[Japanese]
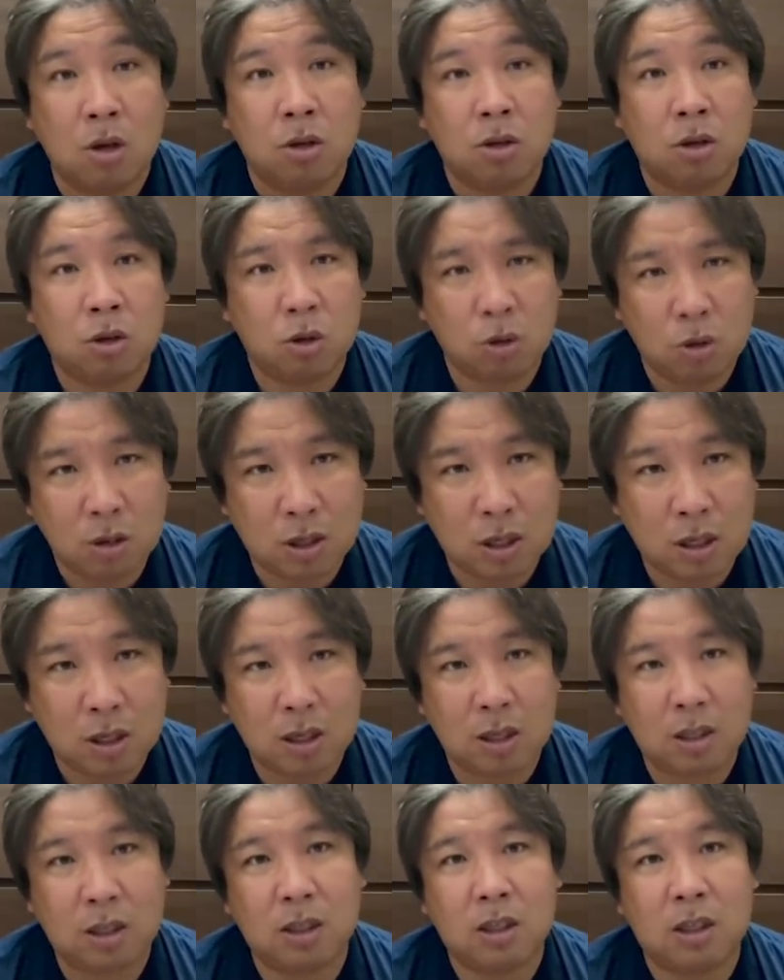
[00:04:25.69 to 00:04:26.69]
11
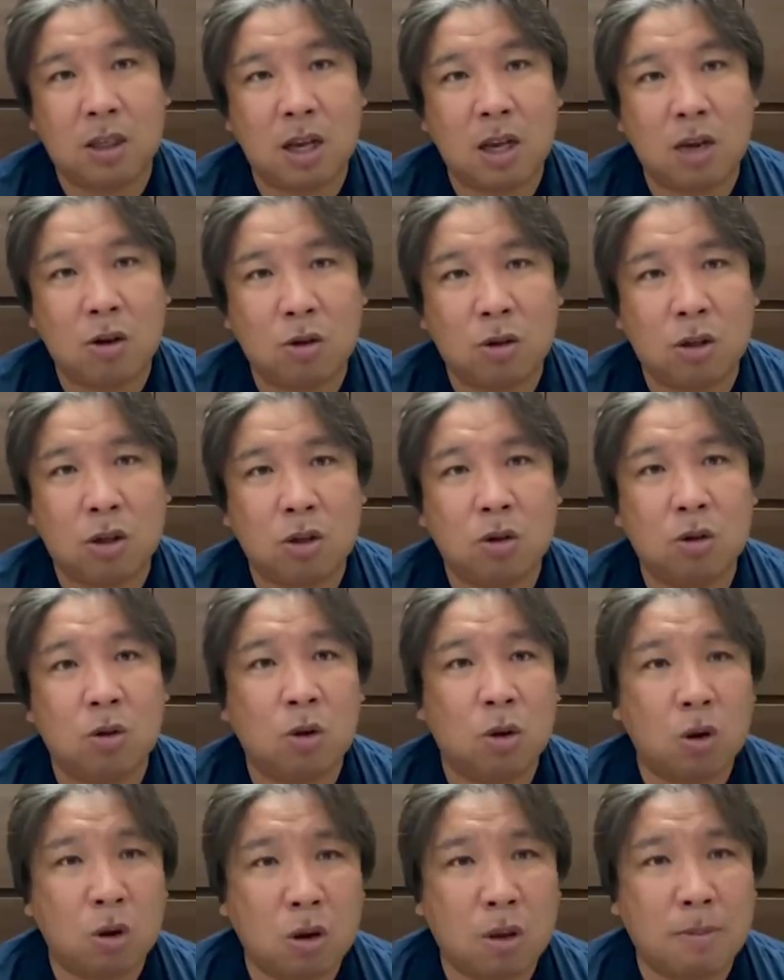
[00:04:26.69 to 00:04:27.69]
人にしてるっていうと
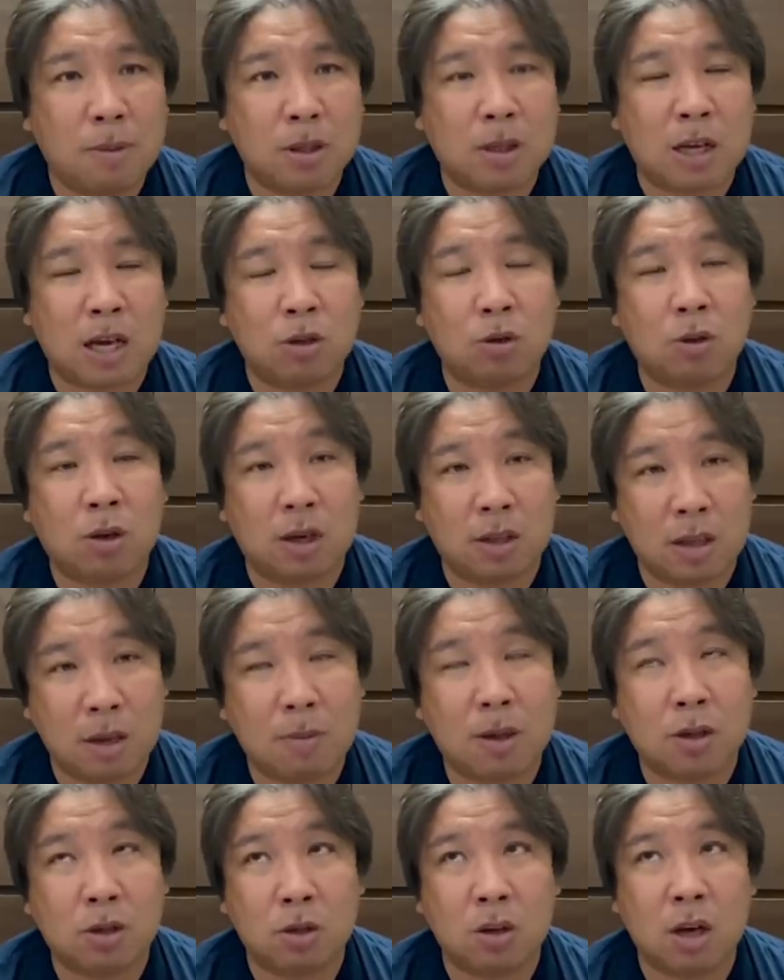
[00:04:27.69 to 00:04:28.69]
ころは、まあ最初からね、
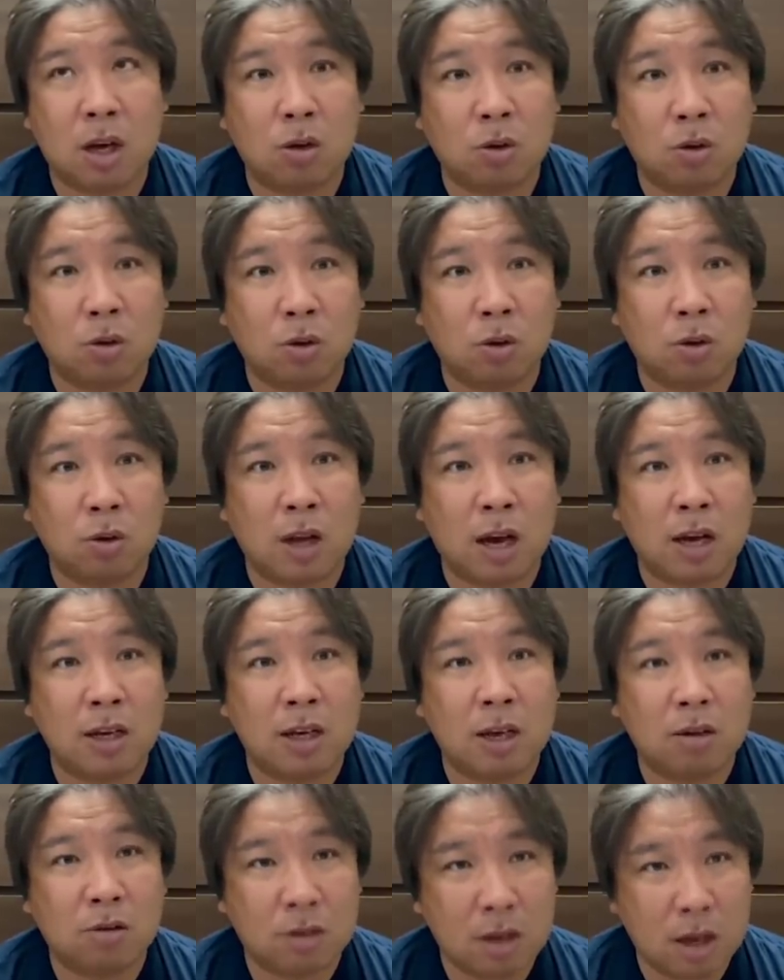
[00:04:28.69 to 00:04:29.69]
まあ菅野の代
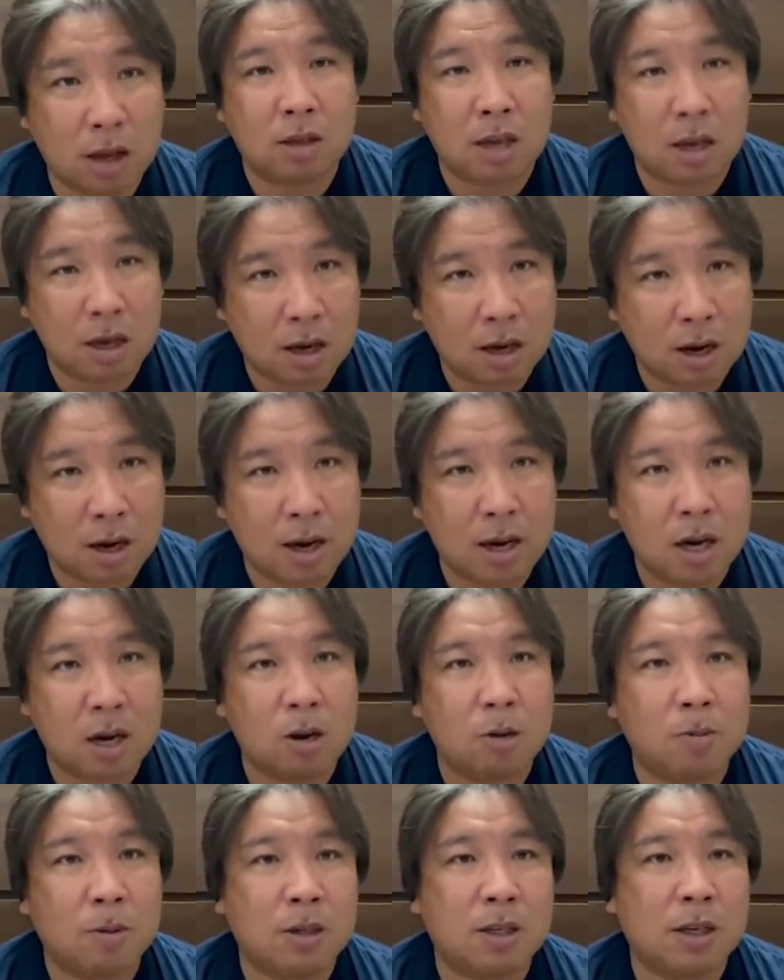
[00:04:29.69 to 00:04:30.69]
役で千賀が
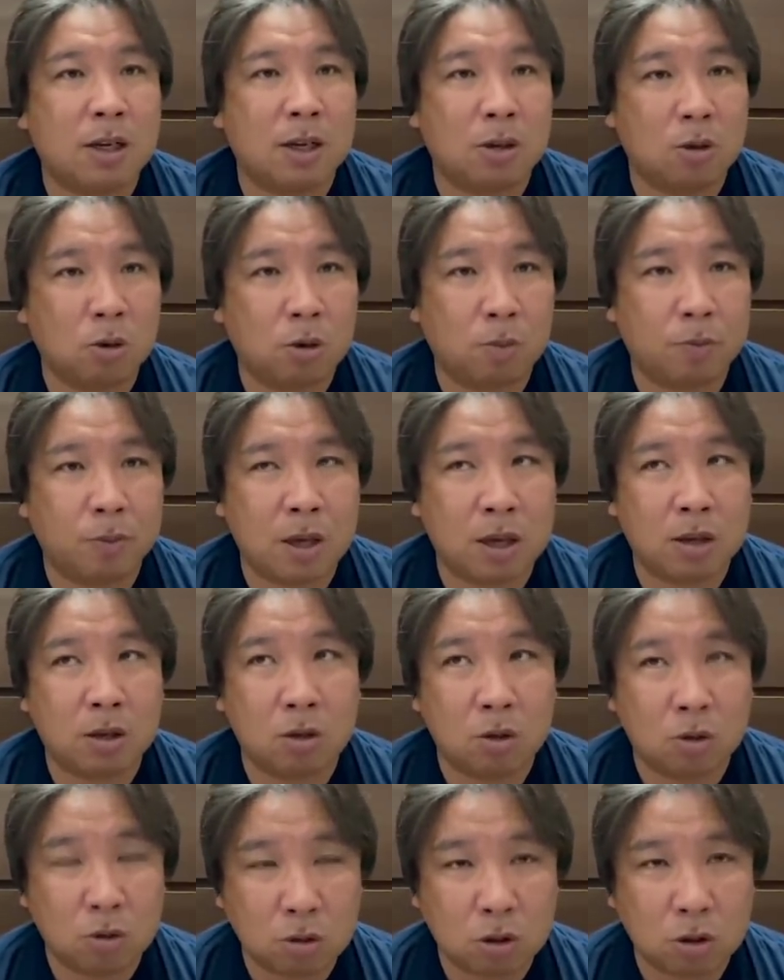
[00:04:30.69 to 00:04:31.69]
選びましたけど、結
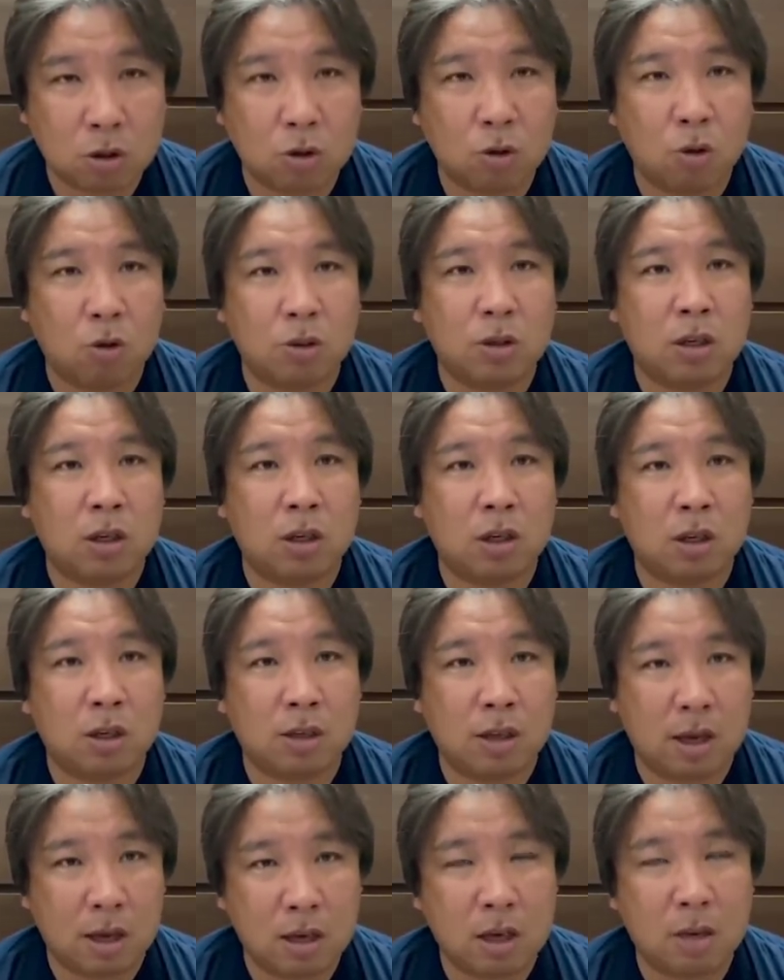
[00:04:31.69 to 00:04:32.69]
局首脳陣、
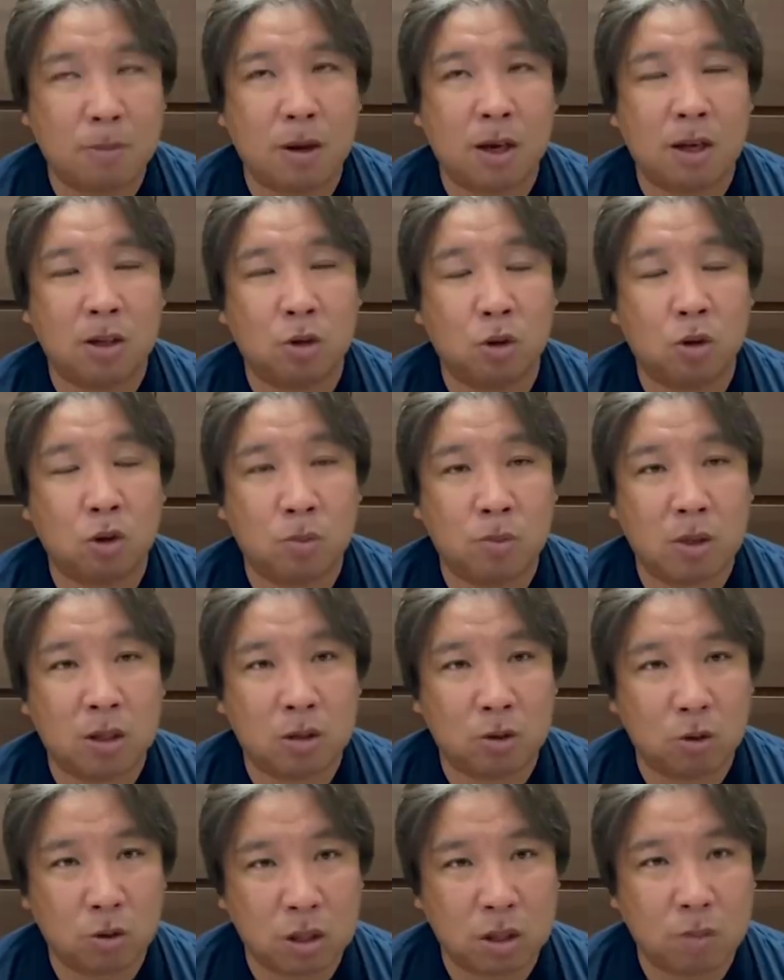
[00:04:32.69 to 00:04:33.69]
ね、稲葉監督名
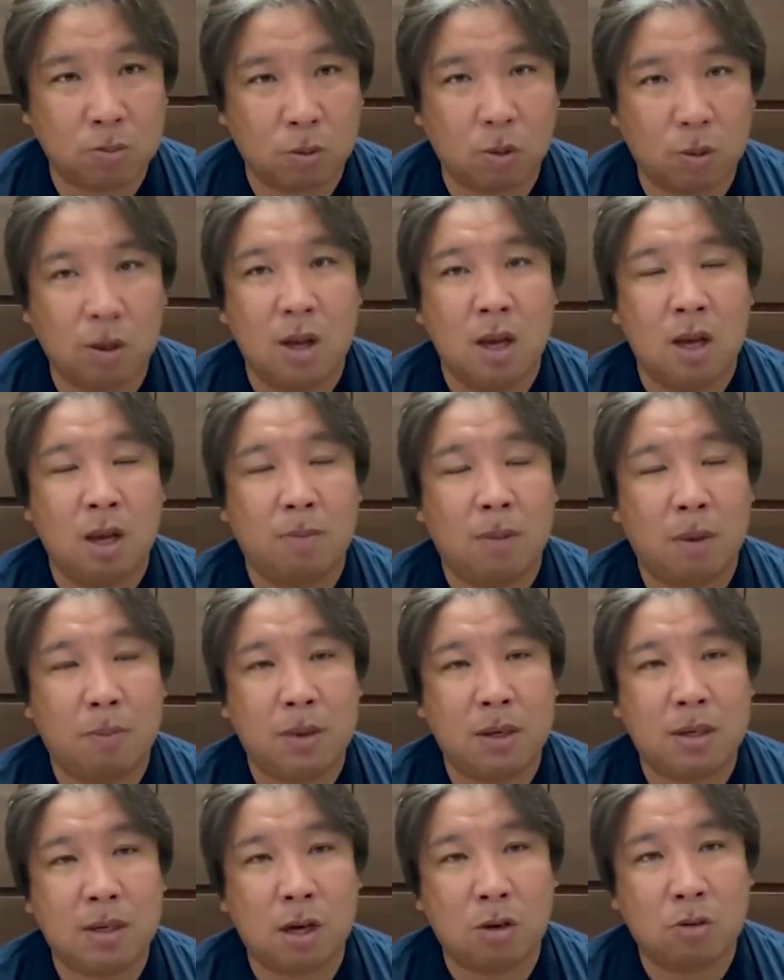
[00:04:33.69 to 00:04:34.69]
首脳陣も、やっぱり
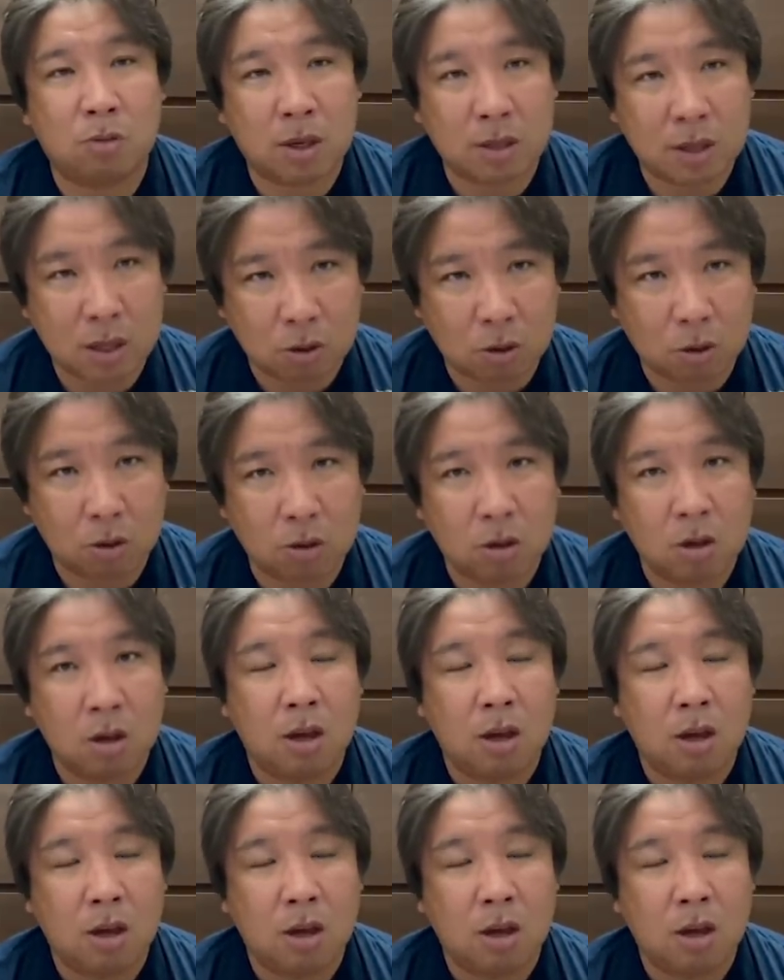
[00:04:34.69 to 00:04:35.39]
ピッチャー不安だと、